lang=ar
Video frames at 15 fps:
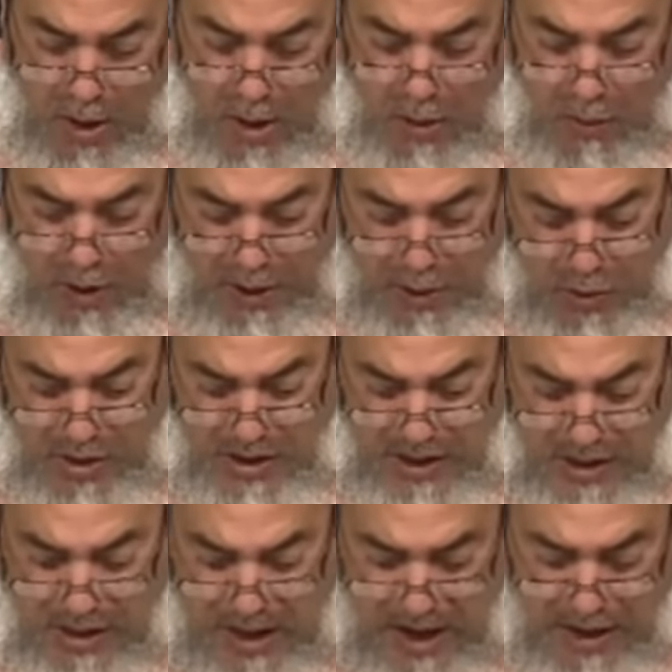
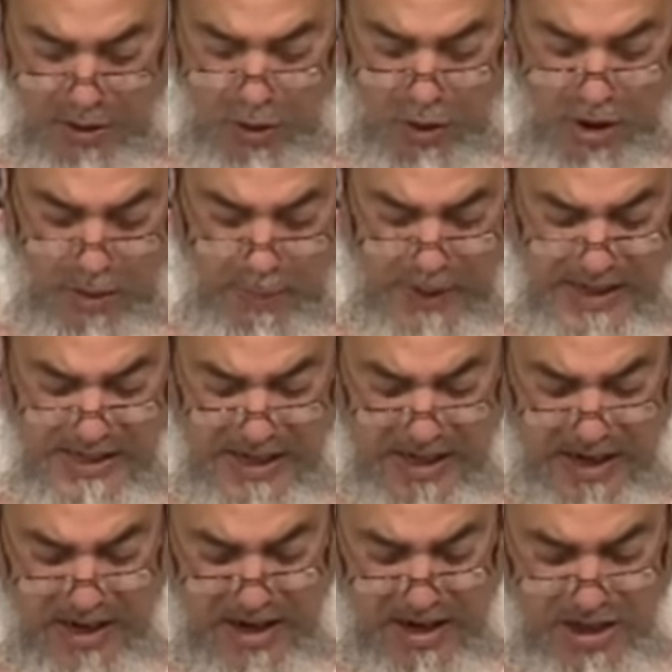ونريد أن
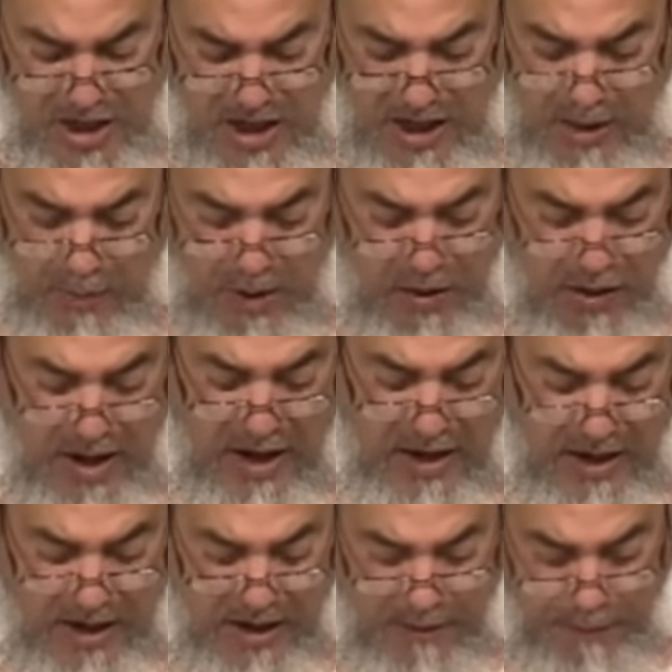نخبرك يا شيخ
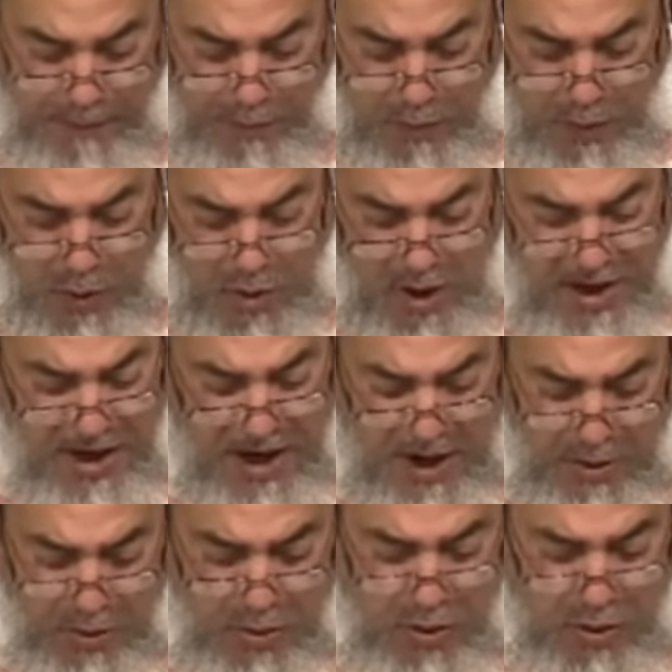بذلك
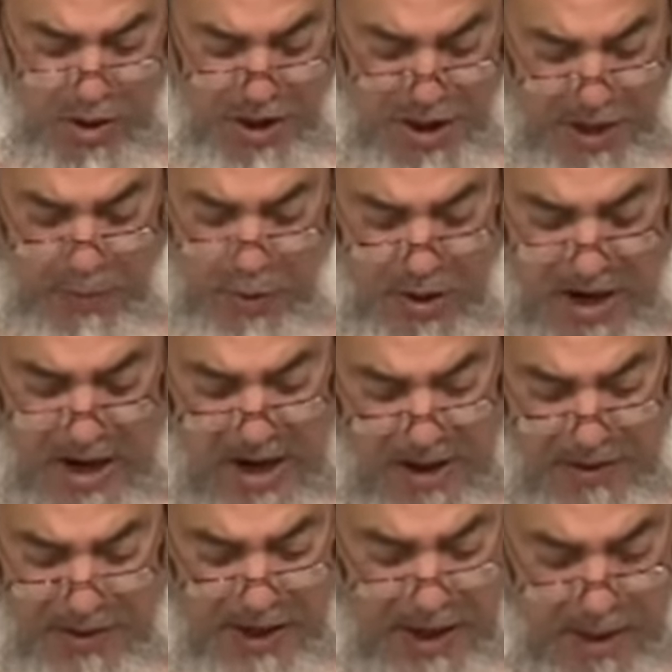ونحن تعجبنا
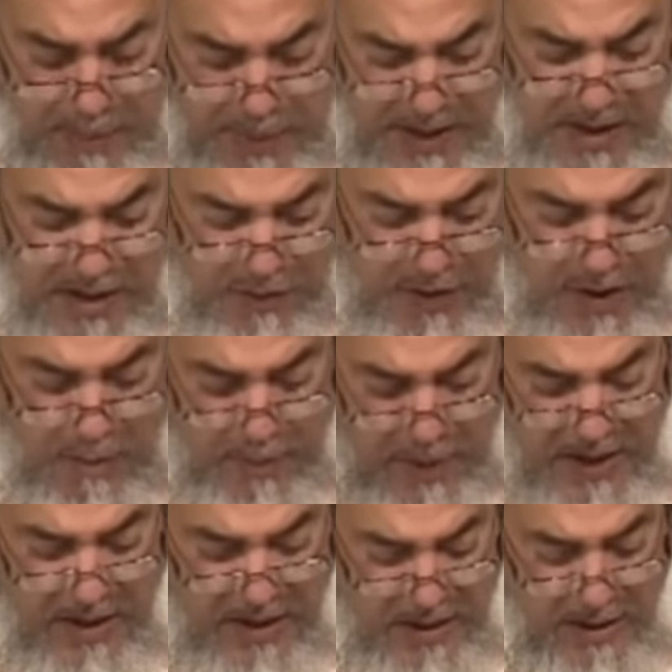هذه البنت في
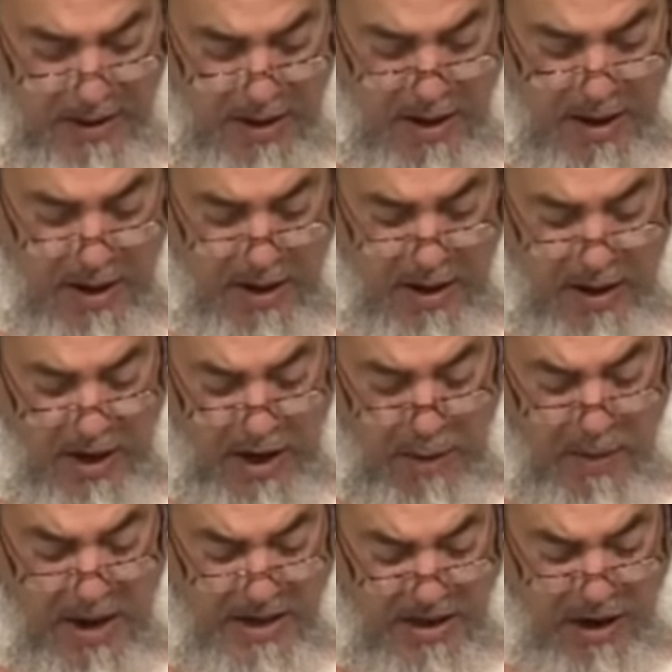البيت
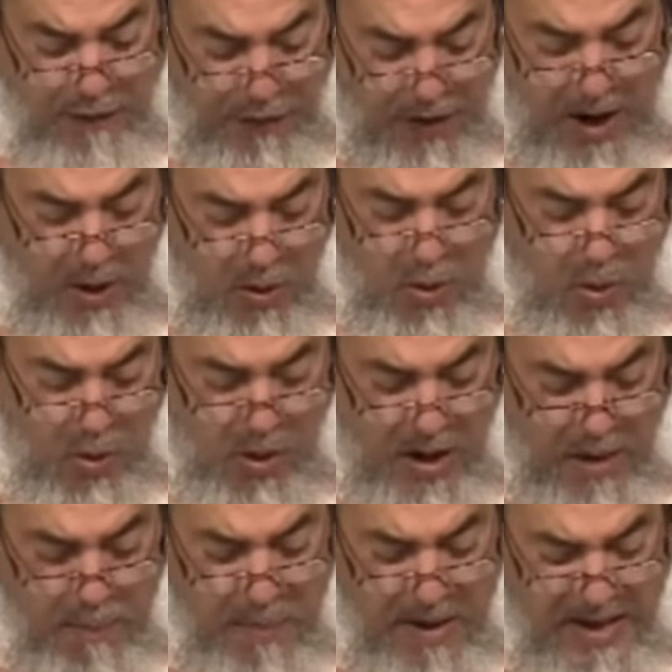لما تفعله
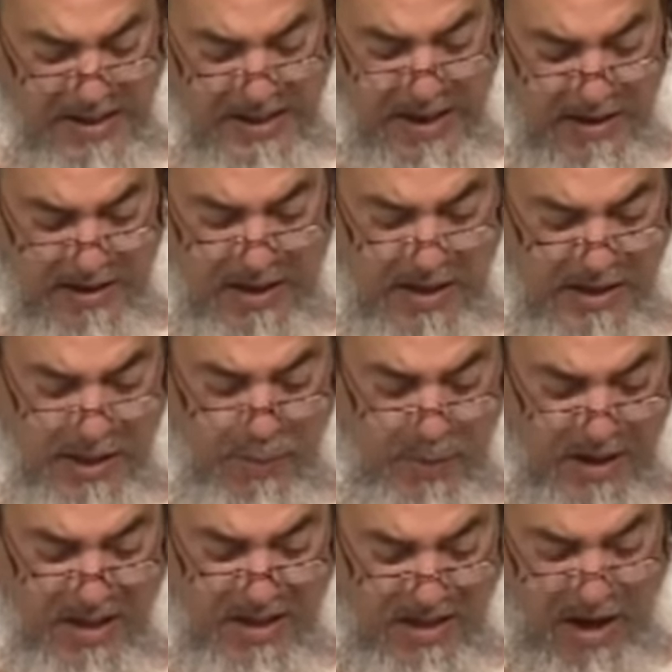لما تقترب
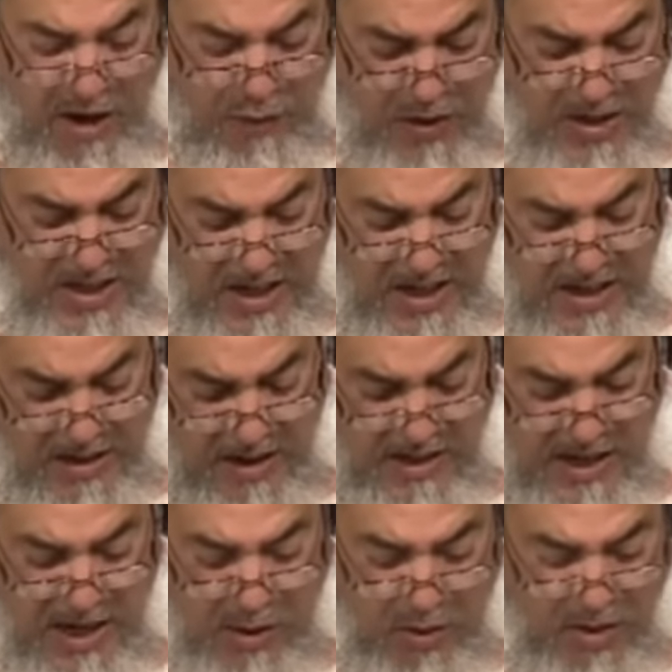من التلفزة
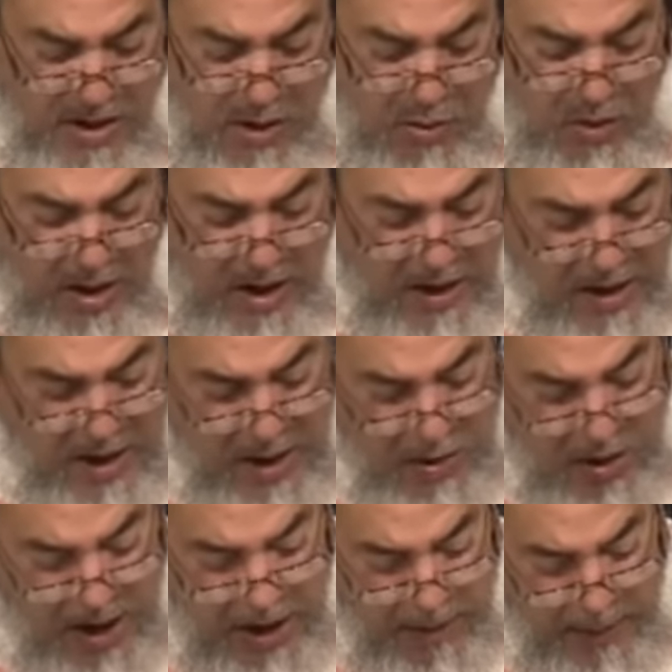لتراك وتقول
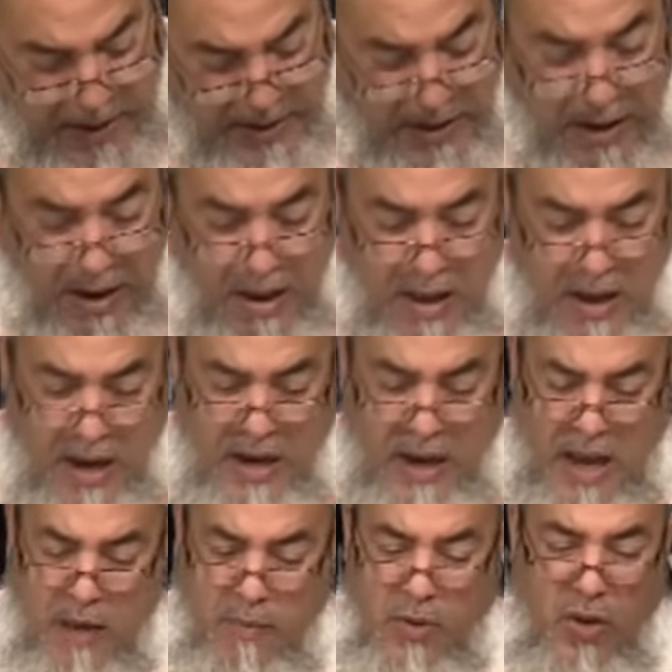الله أكبر
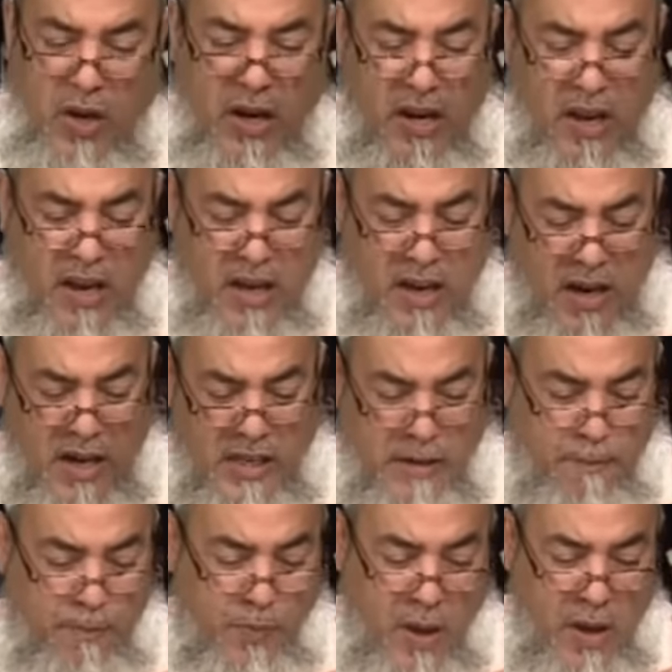الحمد لله يا
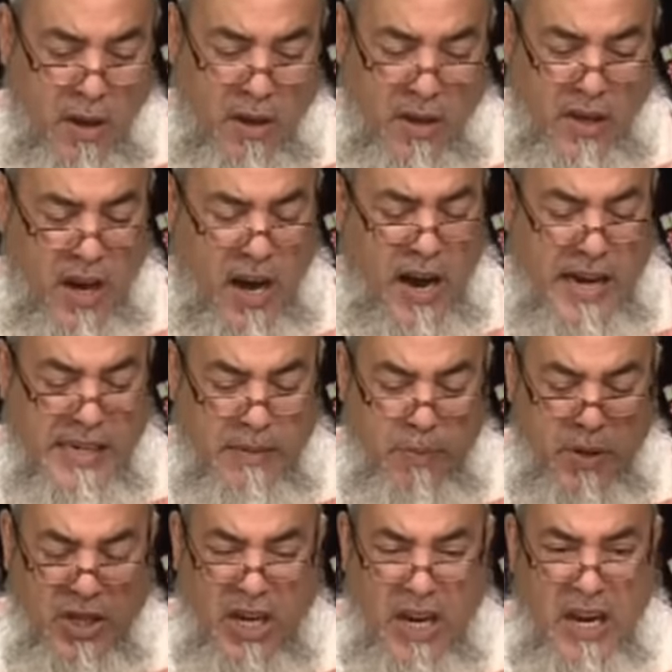رب يا رب
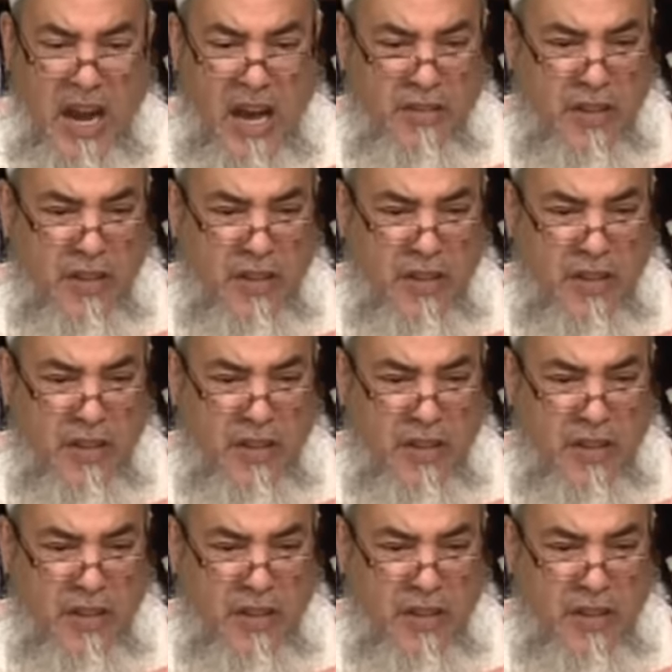اجعل هذا